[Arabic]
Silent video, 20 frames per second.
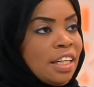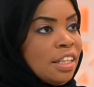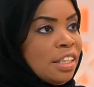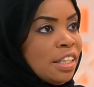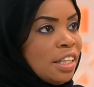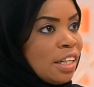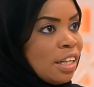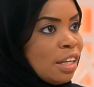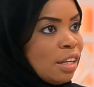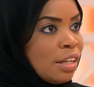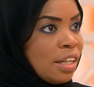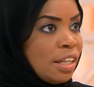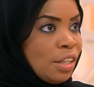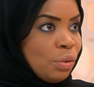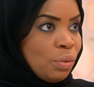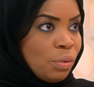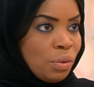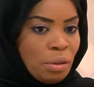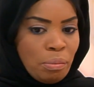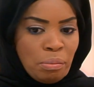عندنا
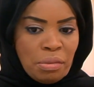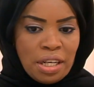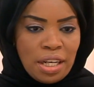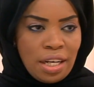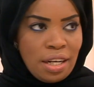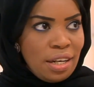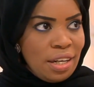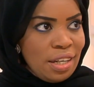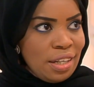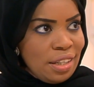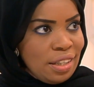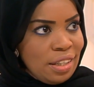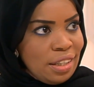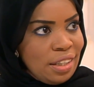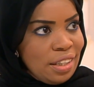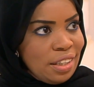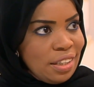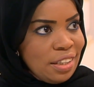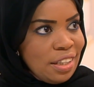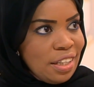نور من
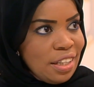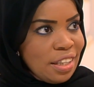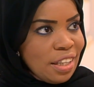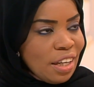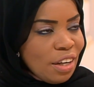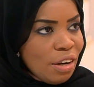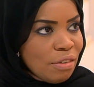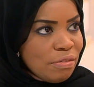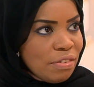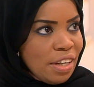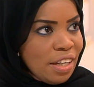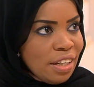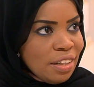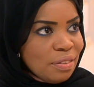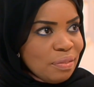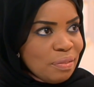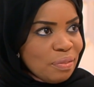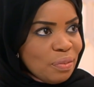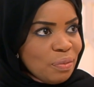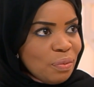الثقافه
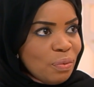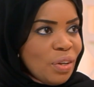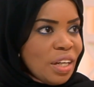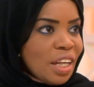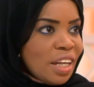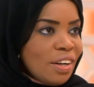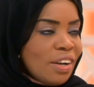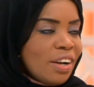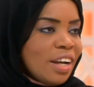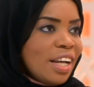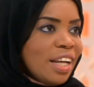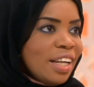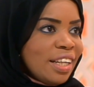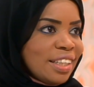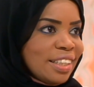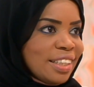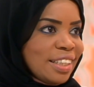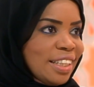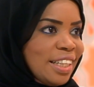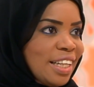والقراءة
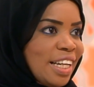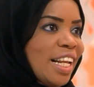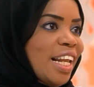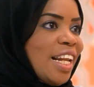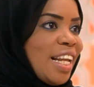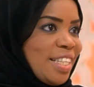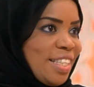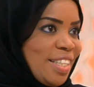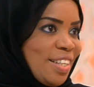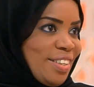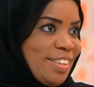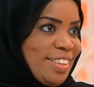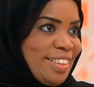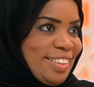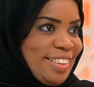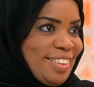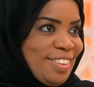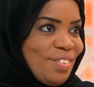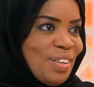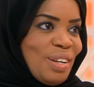إلى الأزياء
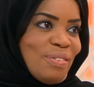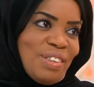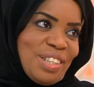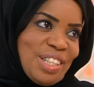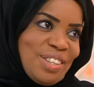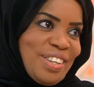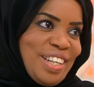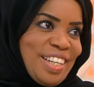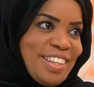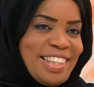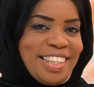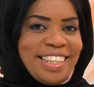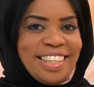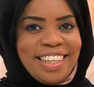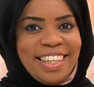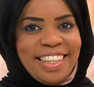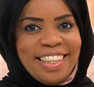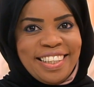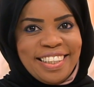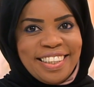إلى والمجوهرات
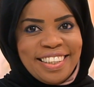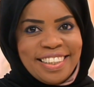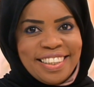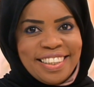بنروح تحت